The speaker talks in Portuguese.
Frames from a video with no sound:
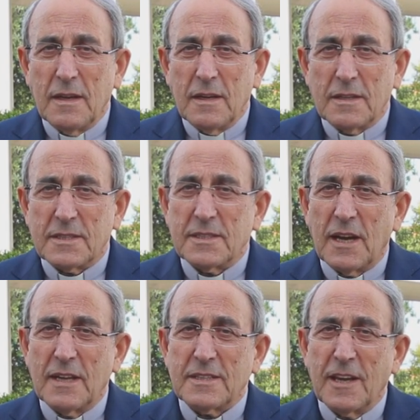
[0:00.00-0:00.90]
Este
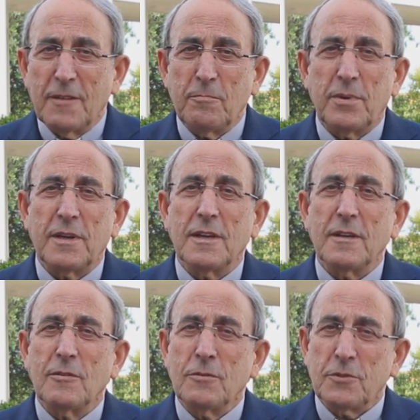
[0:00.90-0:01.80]
será sempre
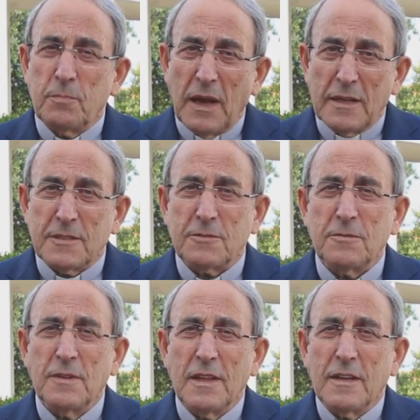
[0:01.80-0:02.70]
um espaço
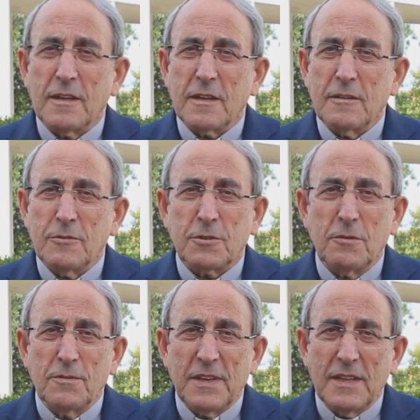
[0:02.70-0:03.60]
que nos
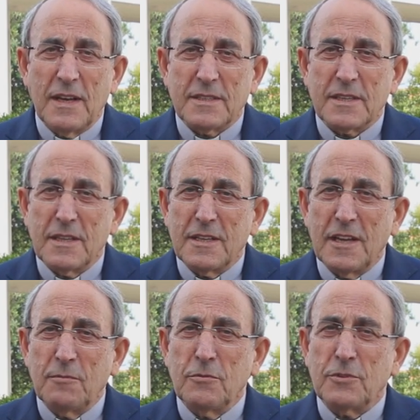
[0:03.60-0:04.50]
convida a
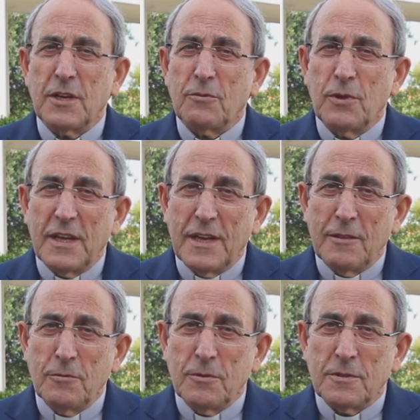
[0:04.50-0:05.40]
sentirmos-nos
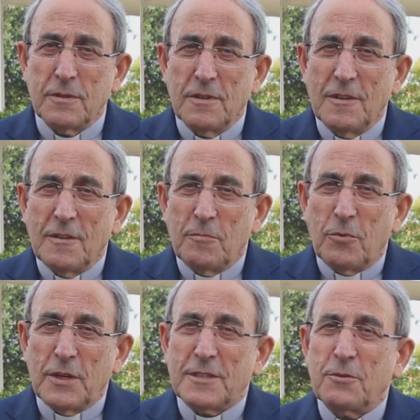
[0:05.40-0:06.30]
acolhidos
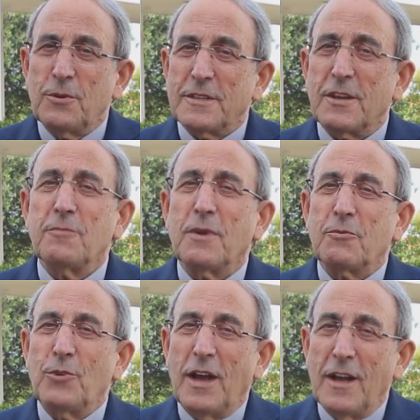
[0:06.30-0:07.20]
por esse coração
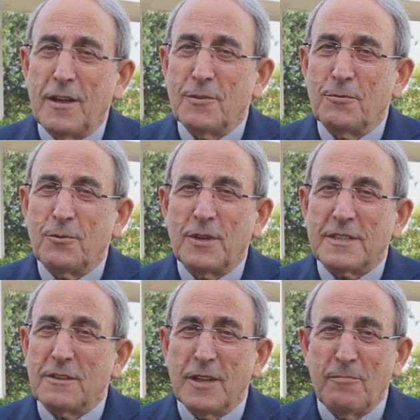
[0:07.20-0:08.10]
imaculado, o
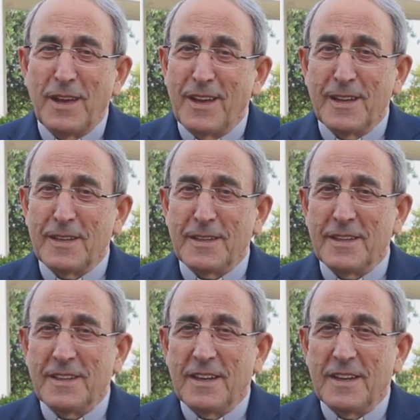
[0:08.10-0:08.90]
coração da Mãe,